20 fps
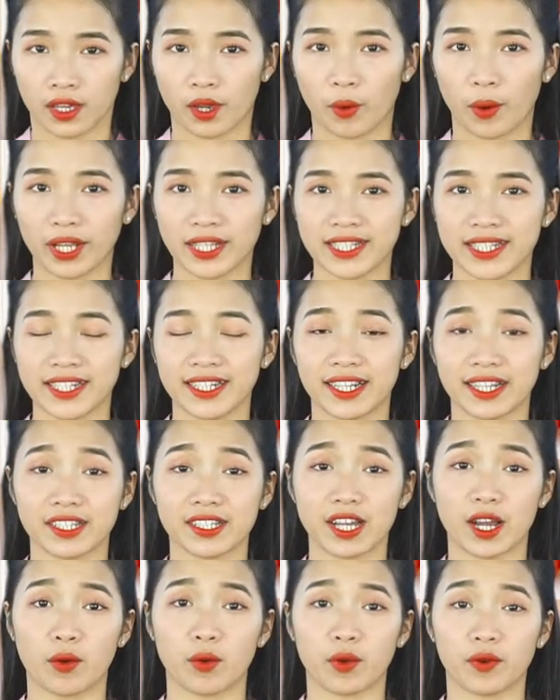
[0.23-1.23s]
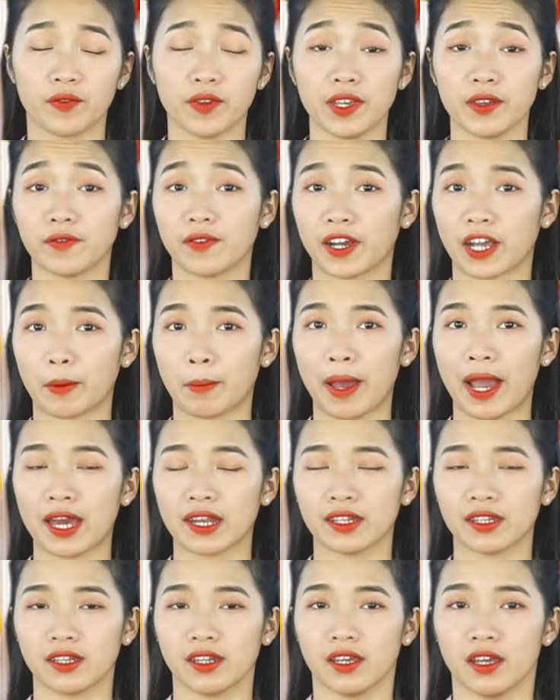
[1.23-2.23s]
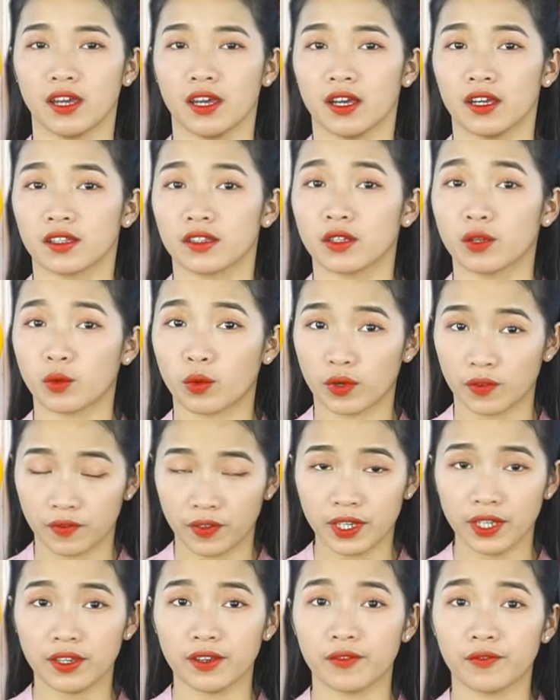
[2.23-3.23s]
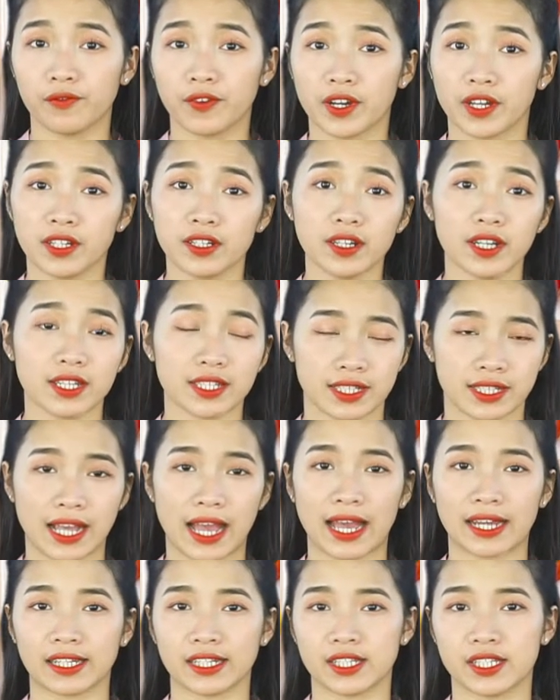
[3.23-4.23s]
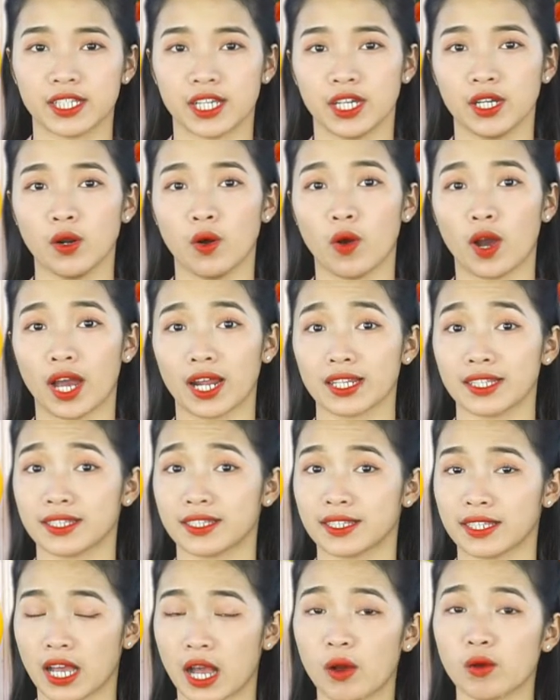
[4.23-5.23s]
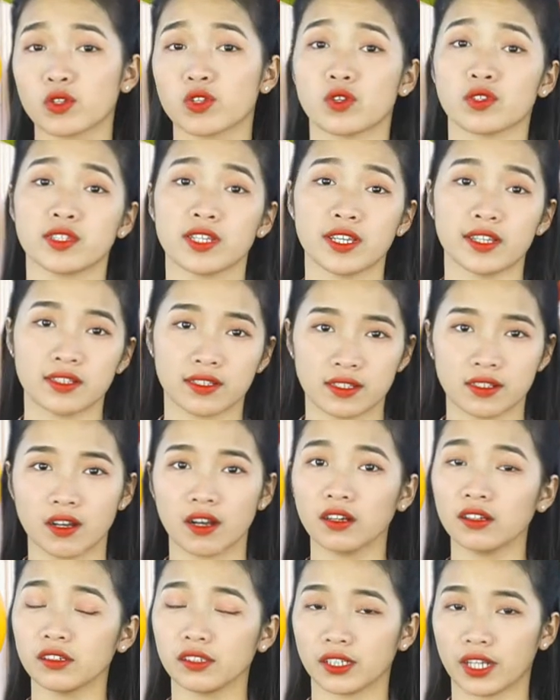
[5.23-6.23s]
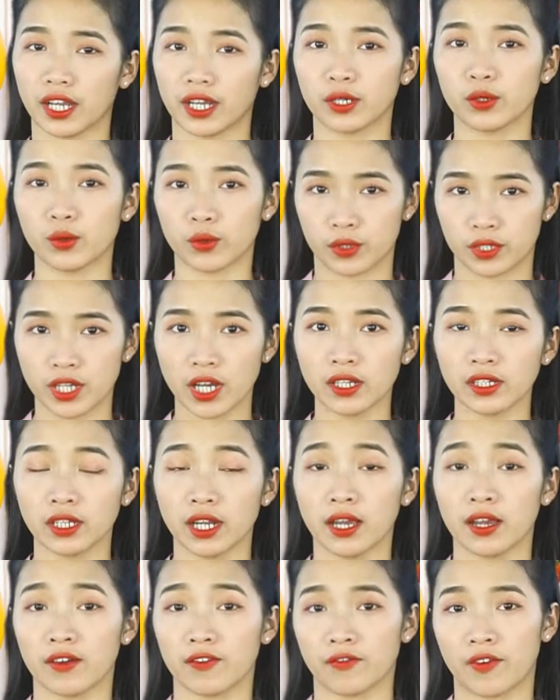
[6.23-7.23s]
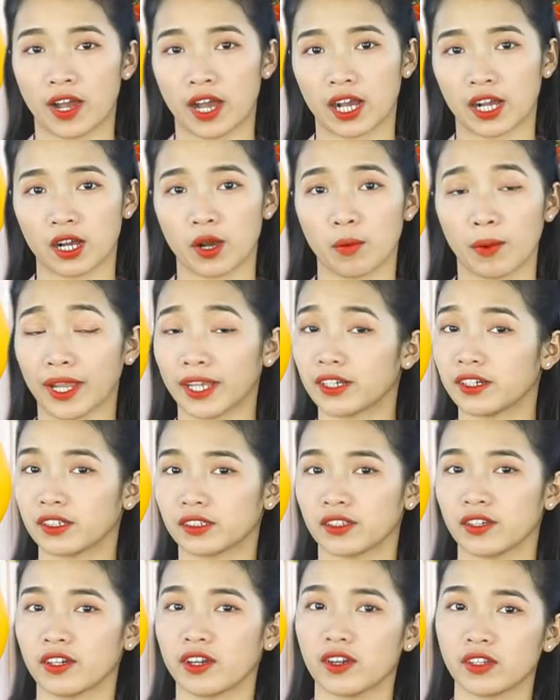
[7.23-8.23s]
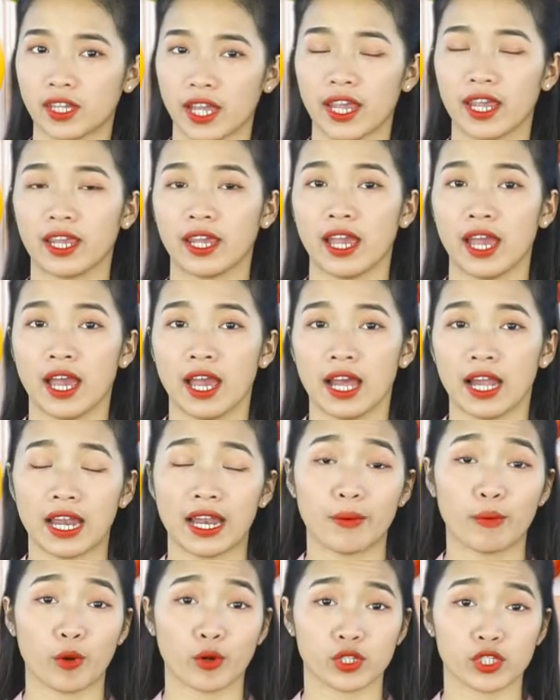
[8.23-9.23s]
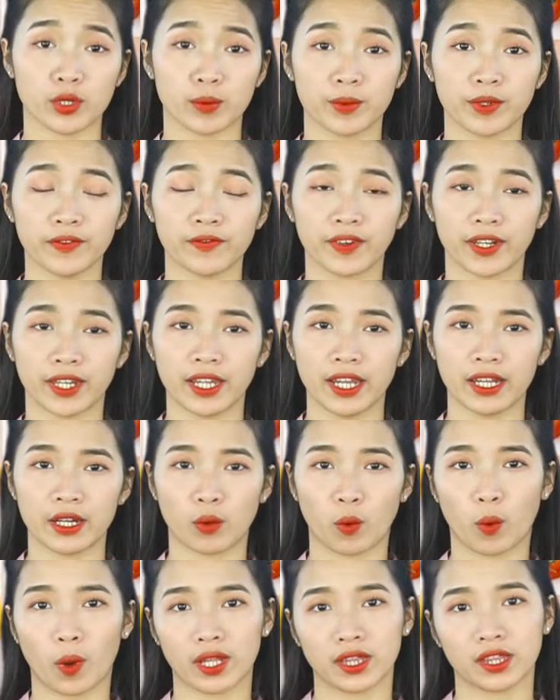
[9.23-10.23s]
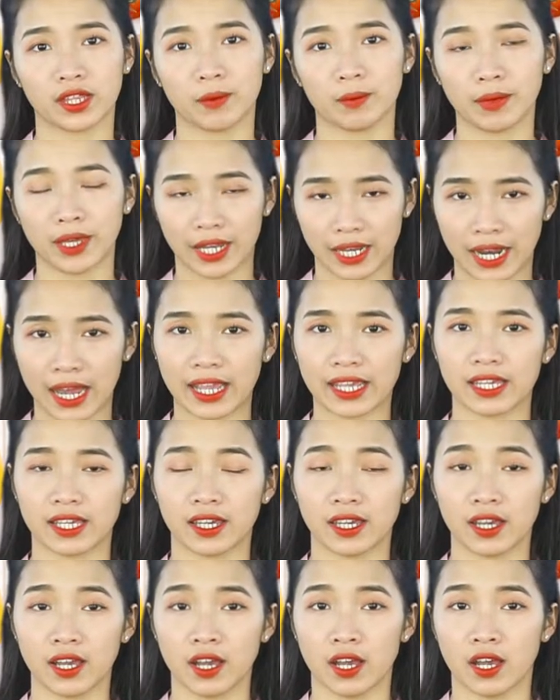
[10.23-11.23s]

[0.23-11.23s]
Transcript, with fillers: Kiều Anh xin kính chào quý vị và các bạn. Thưa quý vị, với người già thì chế độ ăn sao cho dinh dưỡng đầy đủ chất và không ảnh hưởng tới cơ thể là một trong những vấn đề được quan tâm hiện nay.